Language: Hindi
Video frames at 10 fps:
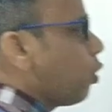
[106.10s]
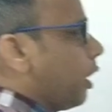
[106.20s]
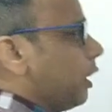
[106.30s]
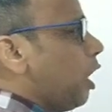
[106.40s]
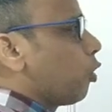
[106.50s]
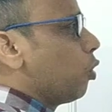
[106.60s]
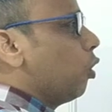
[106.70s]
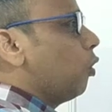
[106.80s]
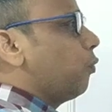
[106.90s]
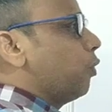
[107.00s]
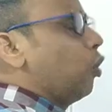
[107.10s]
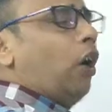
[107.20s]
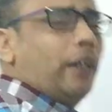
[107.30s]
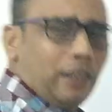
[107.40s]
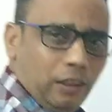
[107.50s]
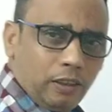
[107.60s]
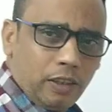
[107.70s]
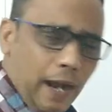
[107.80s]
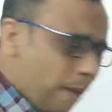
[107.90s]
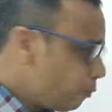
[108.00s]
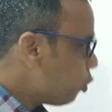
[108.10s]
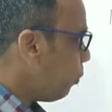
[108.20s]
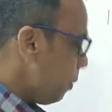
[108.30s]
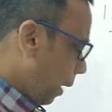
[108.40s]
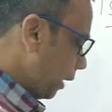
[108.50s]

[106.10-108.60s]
इसको कहते हैं रुडोल्फ गोयकल आप जो भी